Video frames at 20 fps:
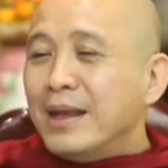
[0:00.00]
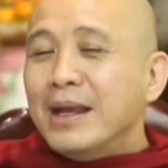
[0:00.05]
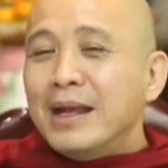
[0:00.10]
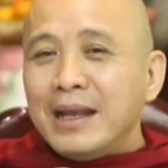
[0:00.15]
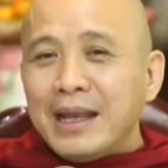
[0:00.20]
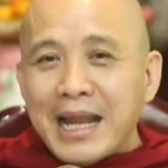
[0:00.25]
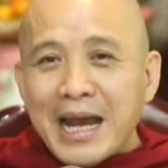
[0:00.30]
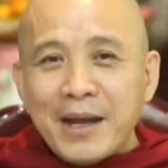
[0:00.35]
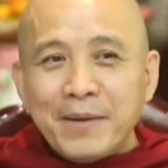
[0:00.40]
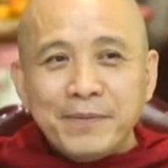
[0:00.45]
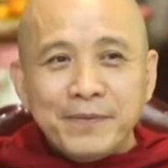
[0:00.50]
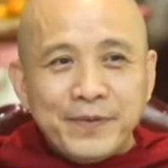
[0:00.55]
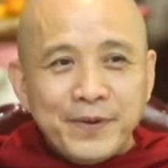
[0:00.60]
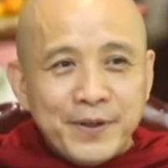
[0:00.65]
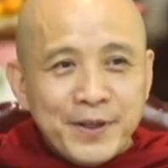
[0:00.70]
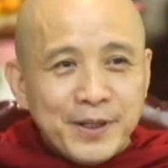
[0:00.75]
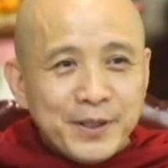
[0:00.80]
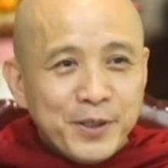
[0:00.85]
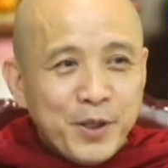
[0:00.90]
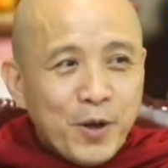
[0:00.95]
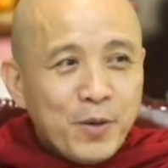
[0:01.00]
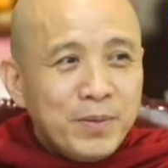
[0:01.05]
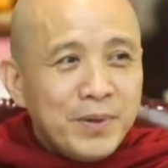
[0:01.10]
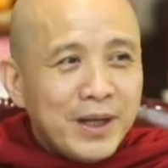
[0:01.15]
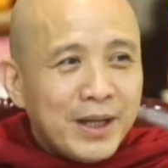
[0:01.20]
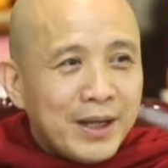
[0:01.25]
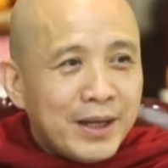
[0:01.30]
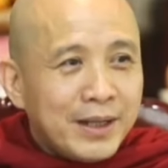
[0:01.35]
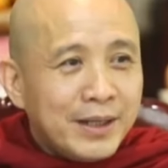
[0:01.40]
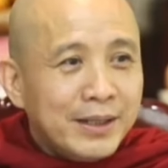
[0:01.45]
làm phước vốn
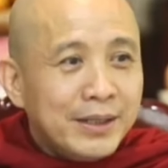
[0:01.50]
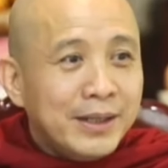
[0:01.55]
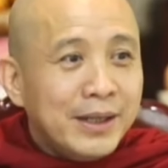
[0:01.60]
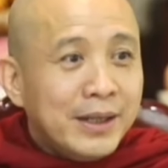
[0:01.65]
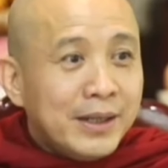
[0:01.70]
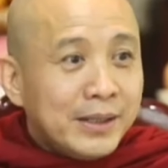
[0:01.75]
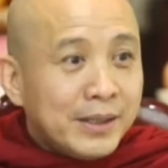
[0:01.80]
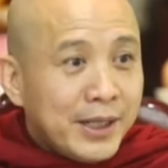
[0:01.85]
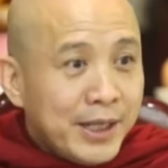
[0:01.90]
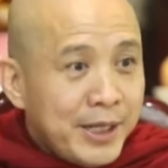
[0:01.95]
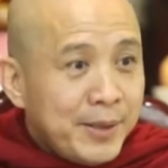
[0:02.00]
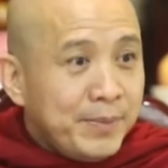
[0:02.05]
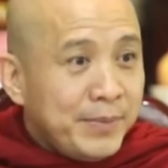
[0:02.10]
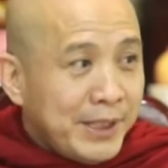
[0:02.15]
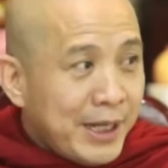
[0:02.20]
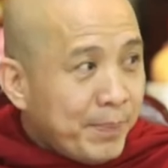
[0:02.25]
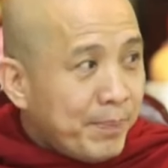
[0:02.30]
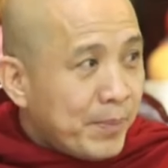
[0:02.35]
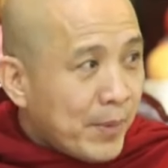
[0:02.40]
lời thêm gấp